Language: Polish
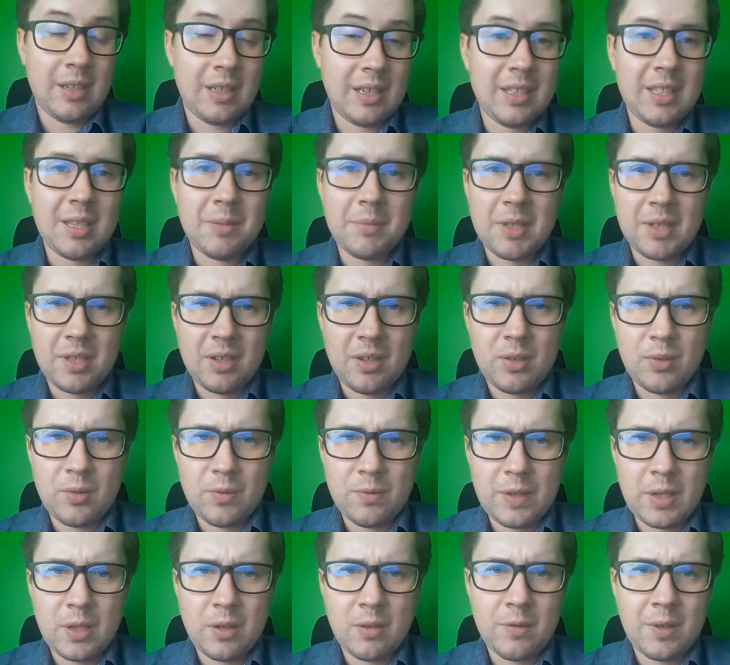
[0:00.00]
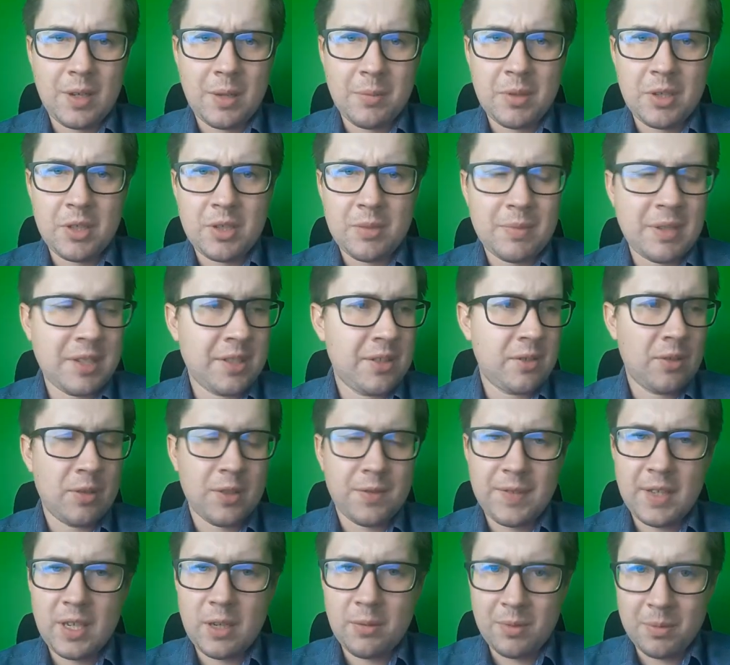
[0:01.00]
Na temat kredytów frankowych nie będę się bardzo
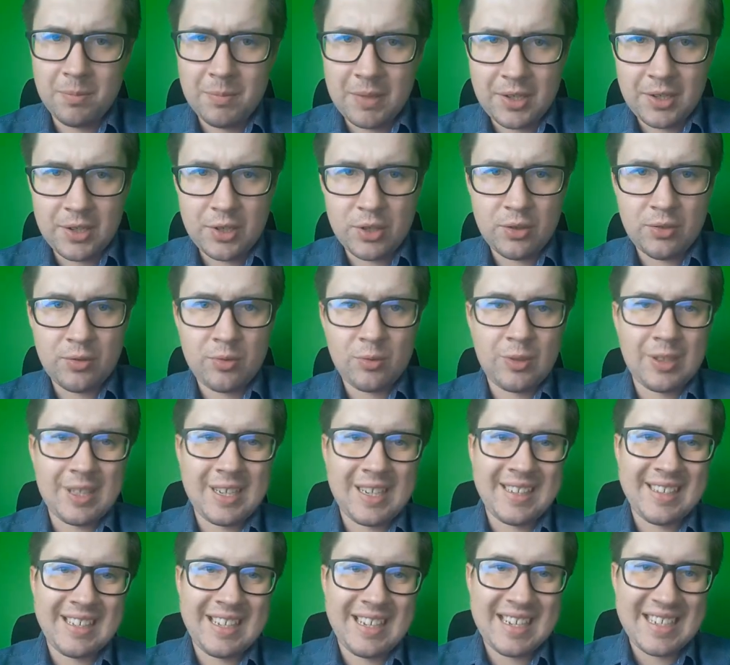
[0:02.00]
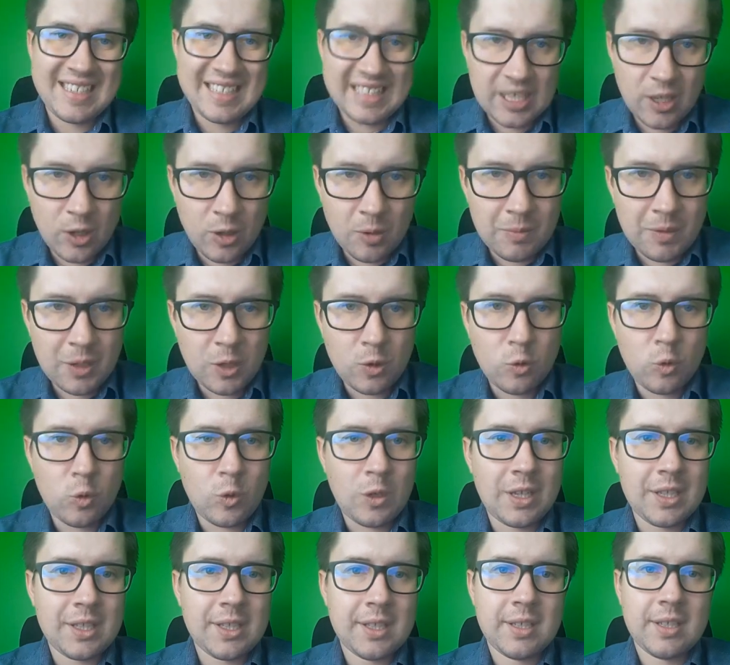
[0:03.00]
rozwijał, tym bardziej, że tutaj na kanale są
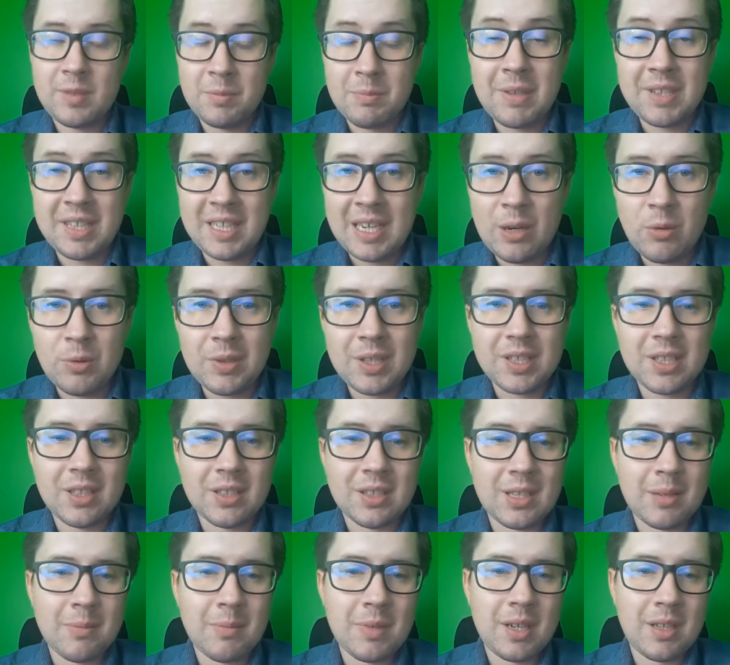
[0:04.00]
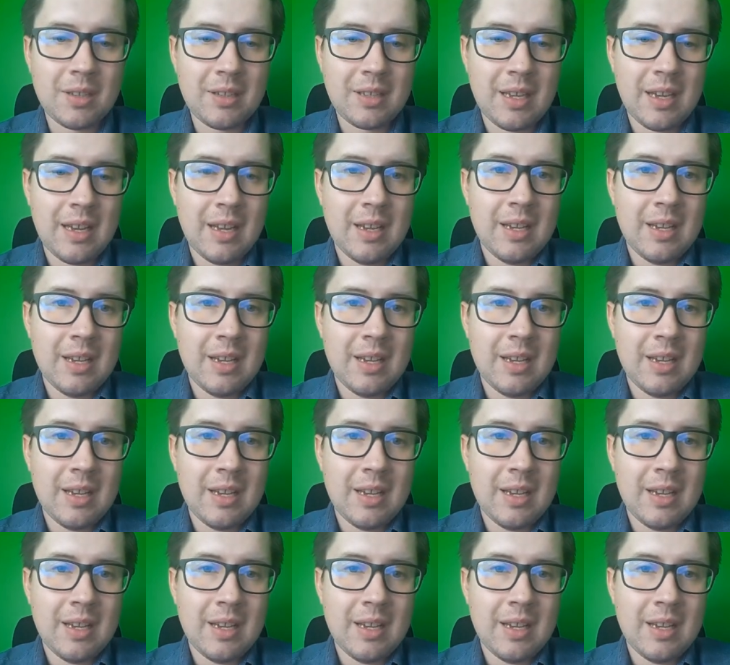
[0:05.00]
akurat materiały na ten temat.